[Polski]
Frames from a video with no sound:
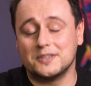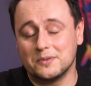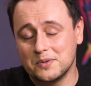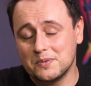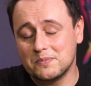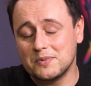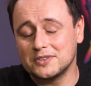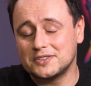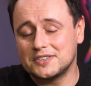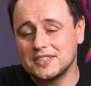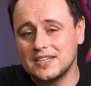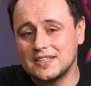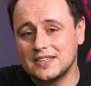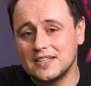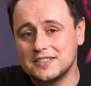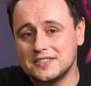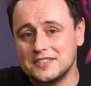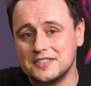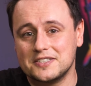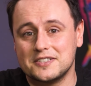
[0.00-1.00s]
To by było tyle
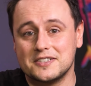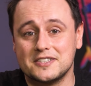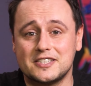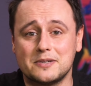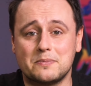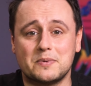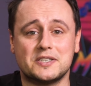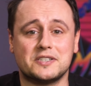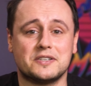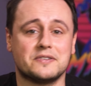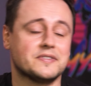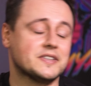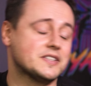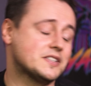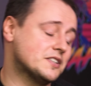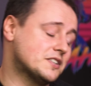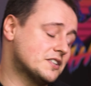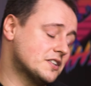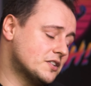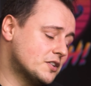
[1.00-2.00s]
na dziś. Zapraszam
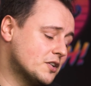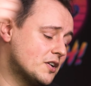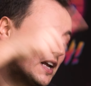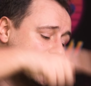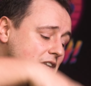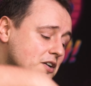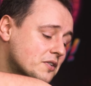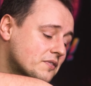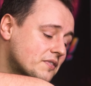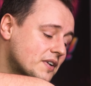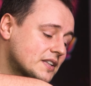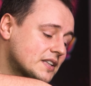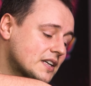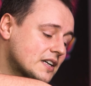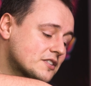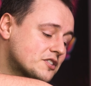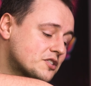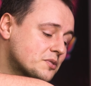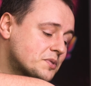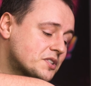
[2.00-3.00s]
Was jeszcze do
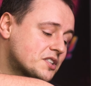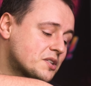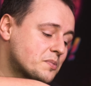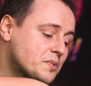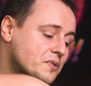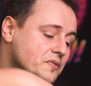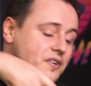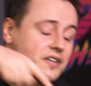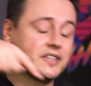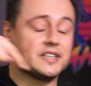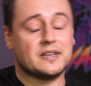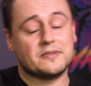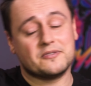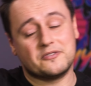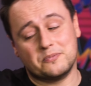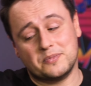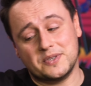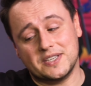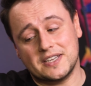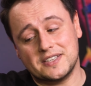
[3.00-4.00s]
lajkowania, subskrybowania,
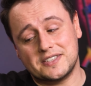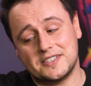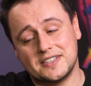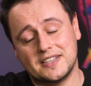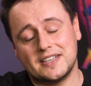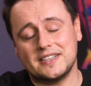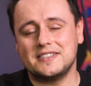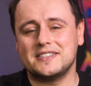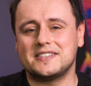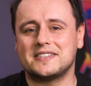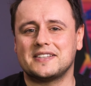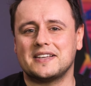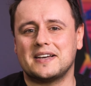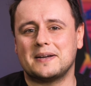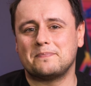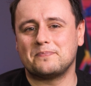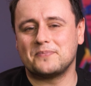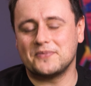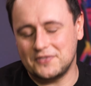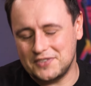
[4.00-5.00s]
bijajcie na
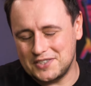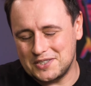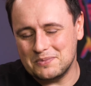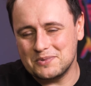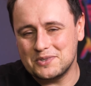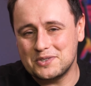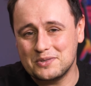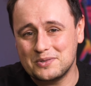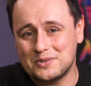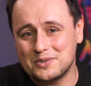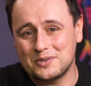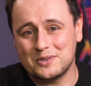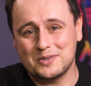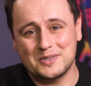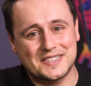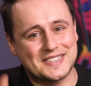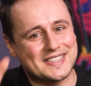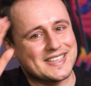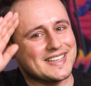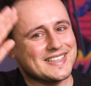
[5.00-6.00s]
Insta. Widzimy się już
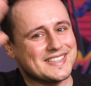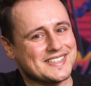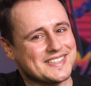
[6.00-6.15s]
wkrótce.